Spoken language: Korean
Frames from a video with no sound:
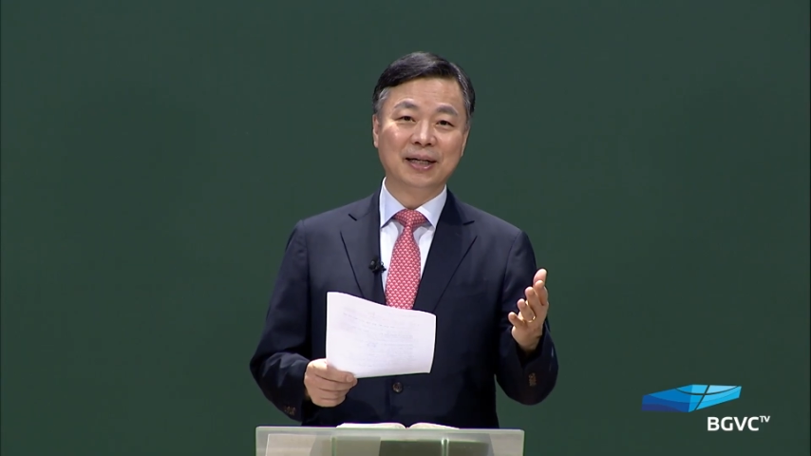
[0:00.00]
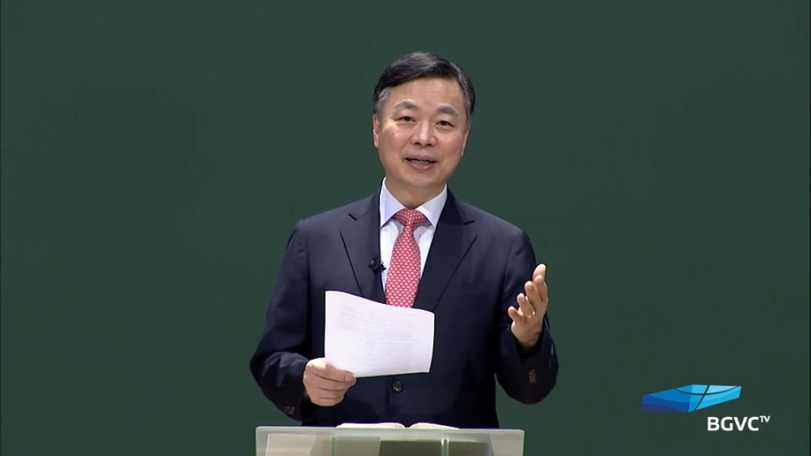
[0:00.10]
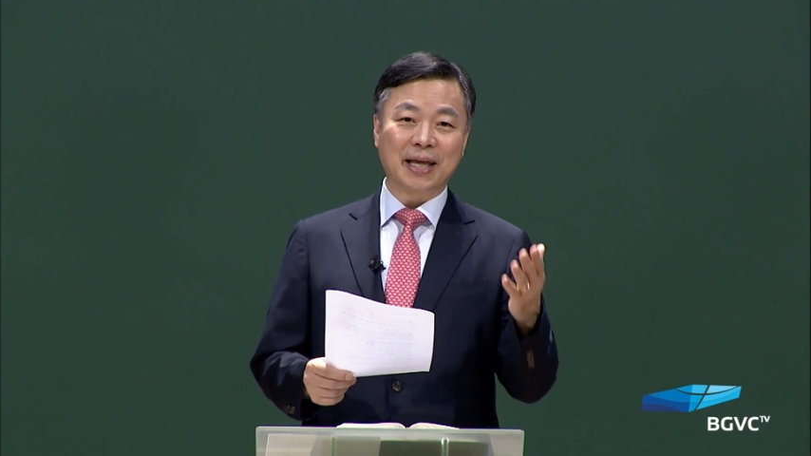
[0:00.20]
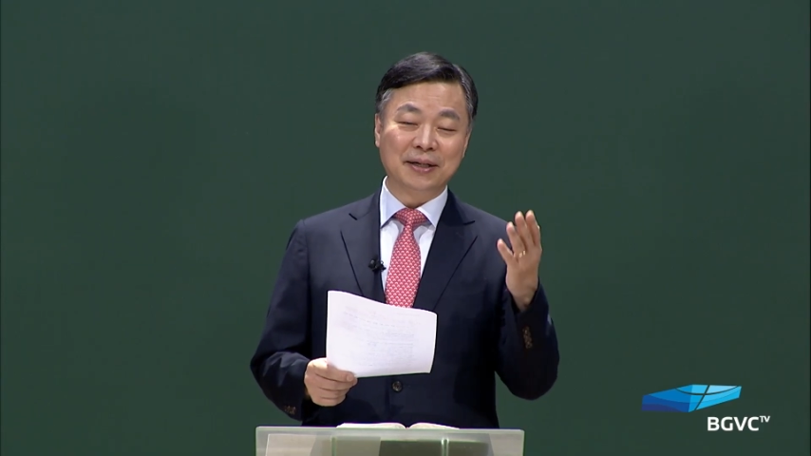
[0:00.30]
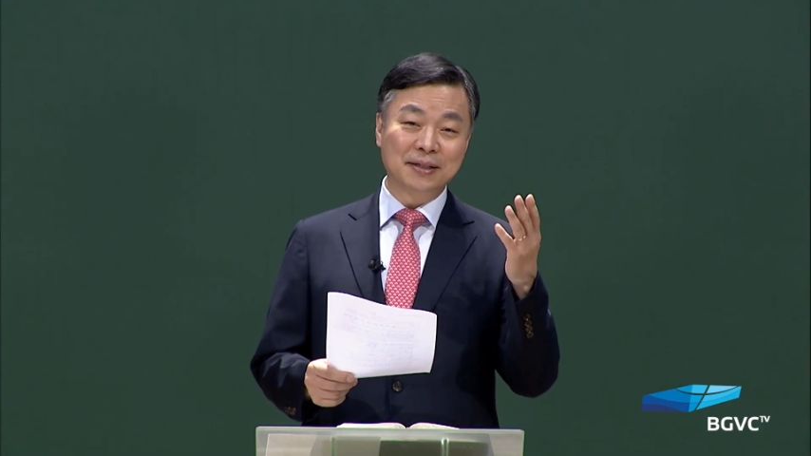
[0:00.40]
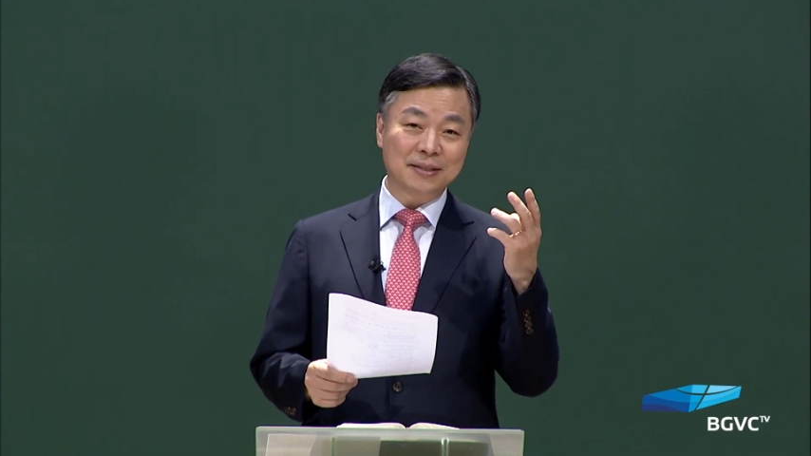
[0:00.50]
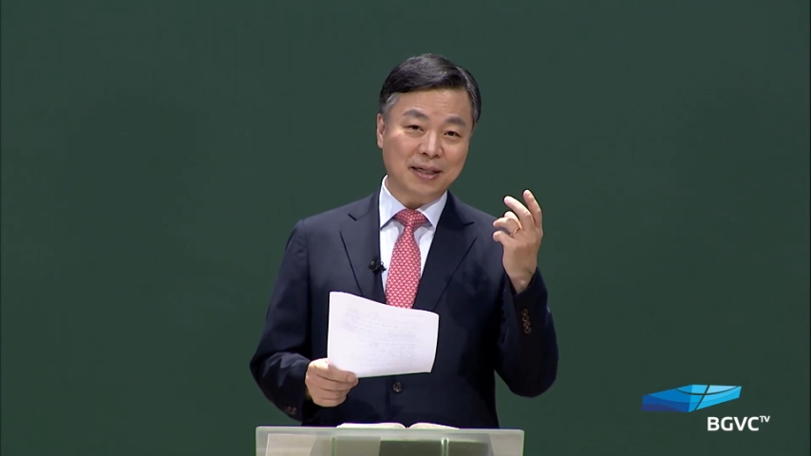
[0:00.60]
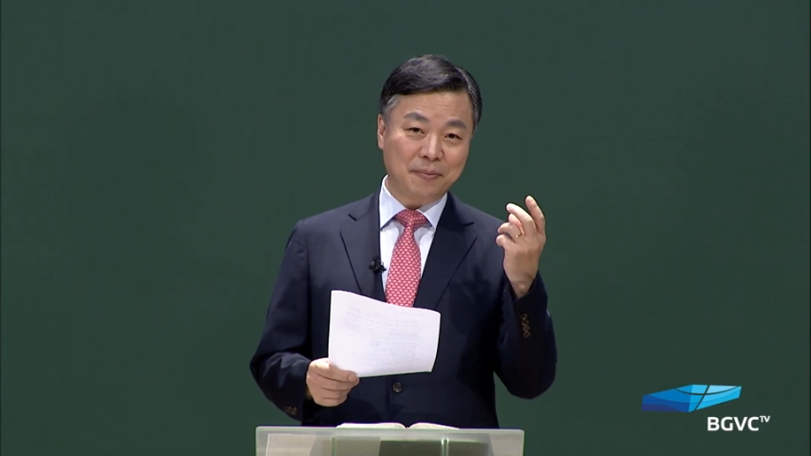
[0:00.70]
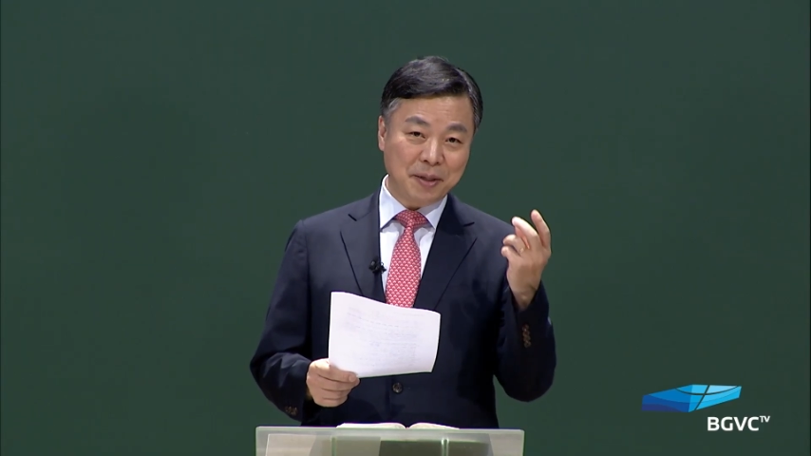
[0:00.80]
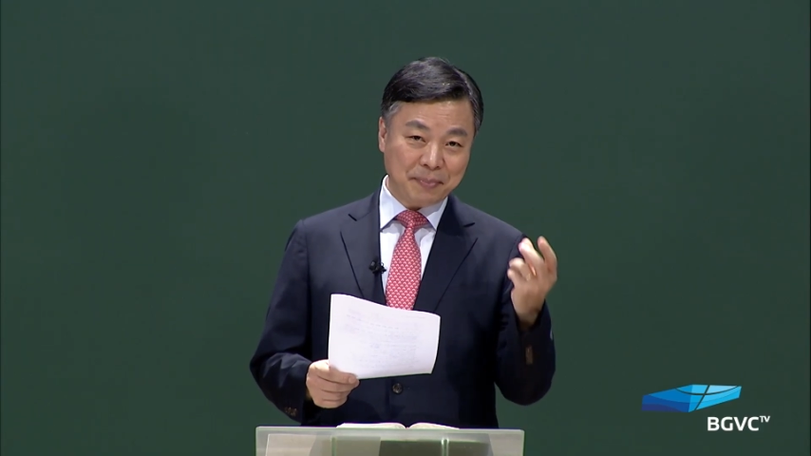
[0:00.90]
게으른
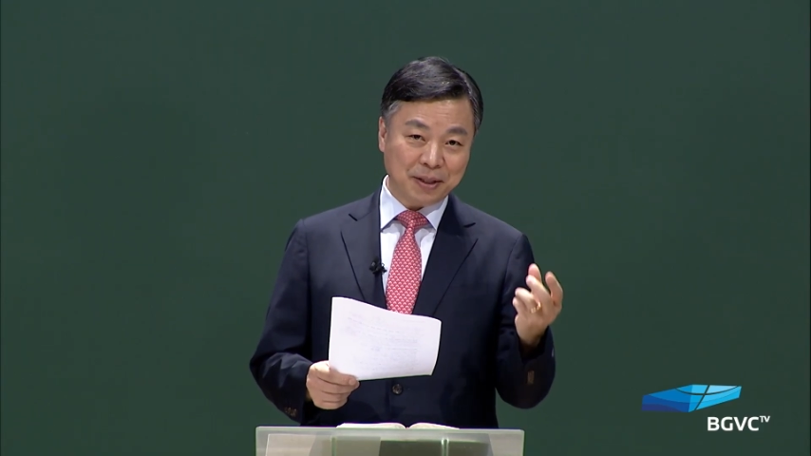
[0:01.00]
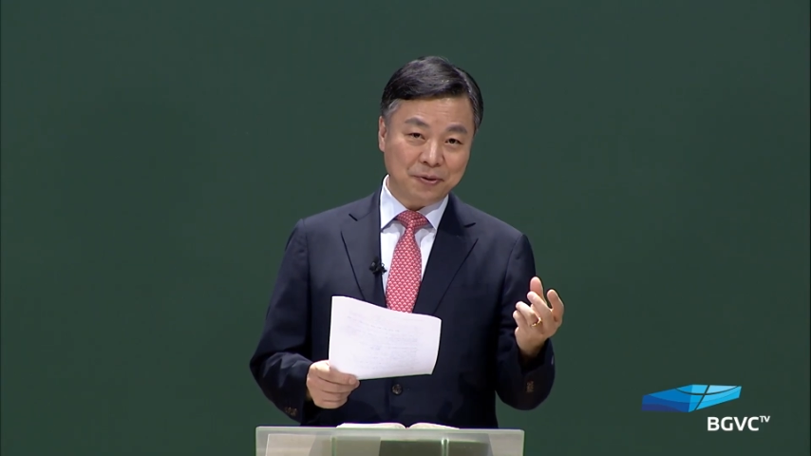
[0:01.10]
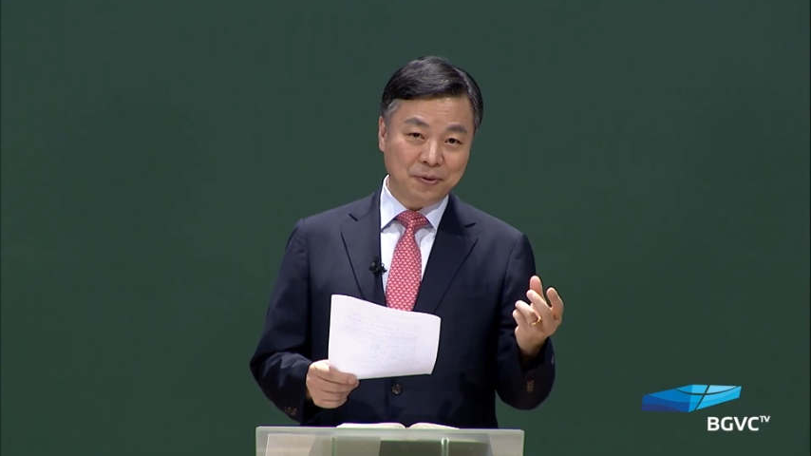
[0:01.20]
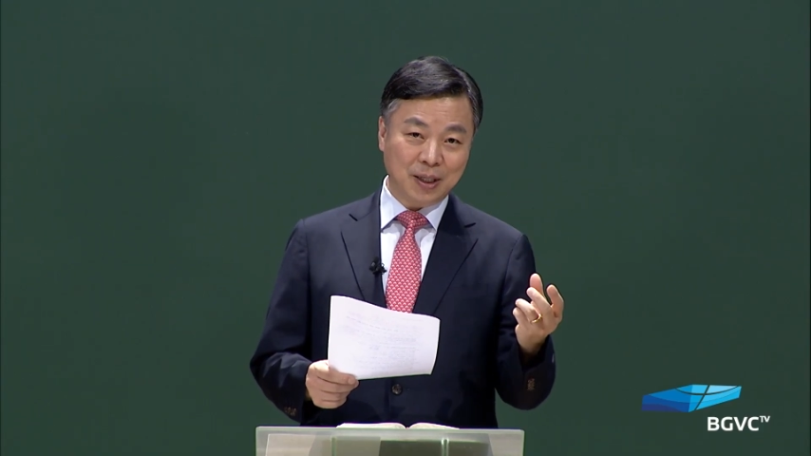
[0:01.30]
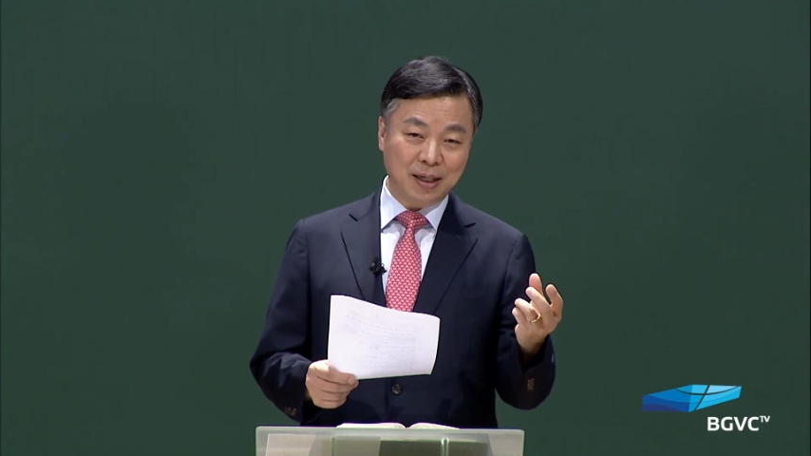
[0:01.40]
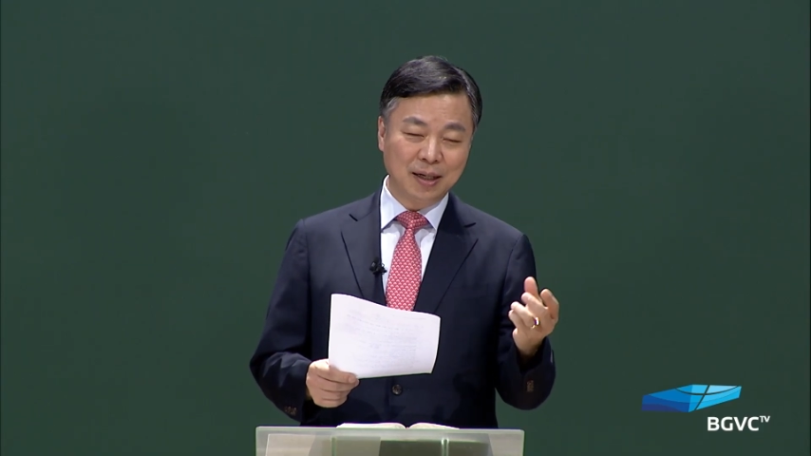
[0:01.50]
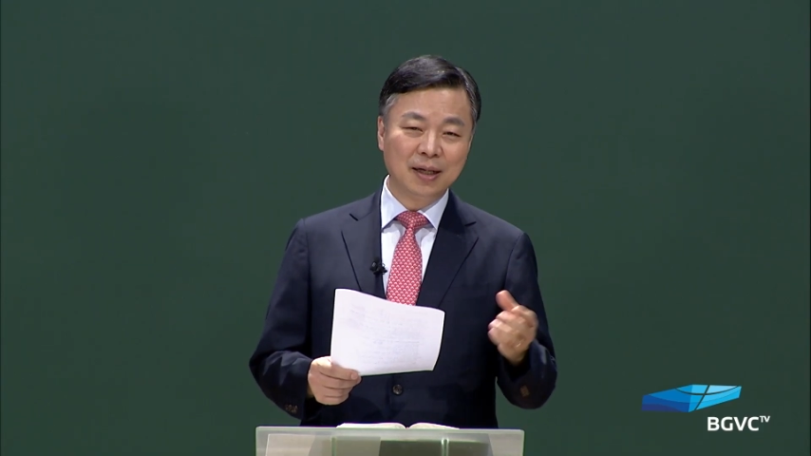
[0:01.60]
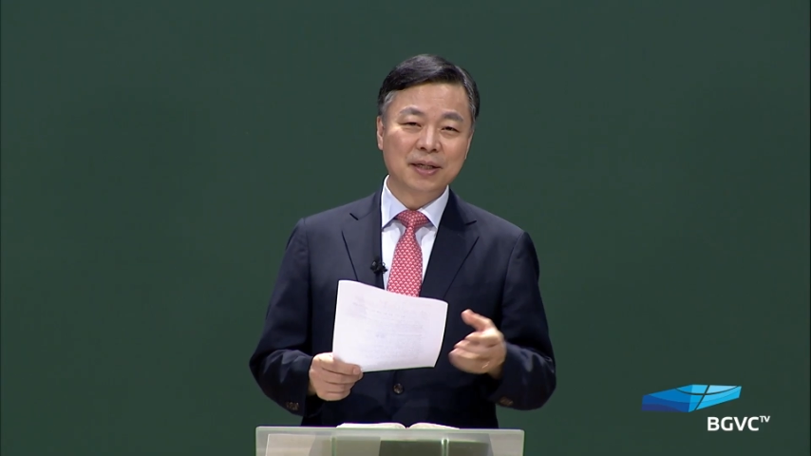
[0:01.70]
사람의 밭과